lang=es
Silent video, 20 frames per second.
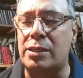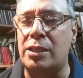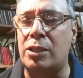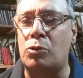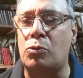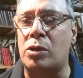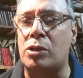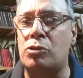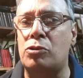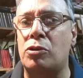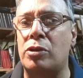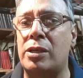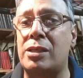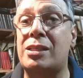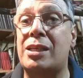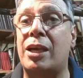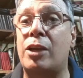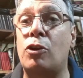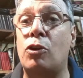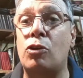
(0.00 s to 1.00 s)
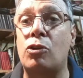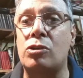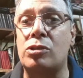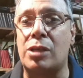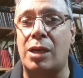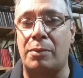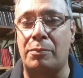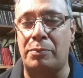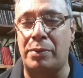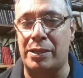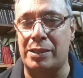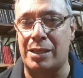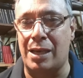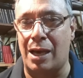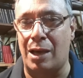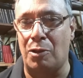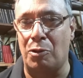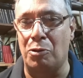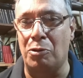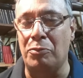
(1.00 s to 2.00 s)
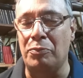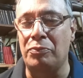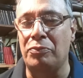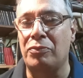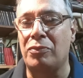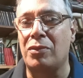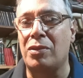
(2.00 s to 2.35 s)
situaciones que no nos han pasado,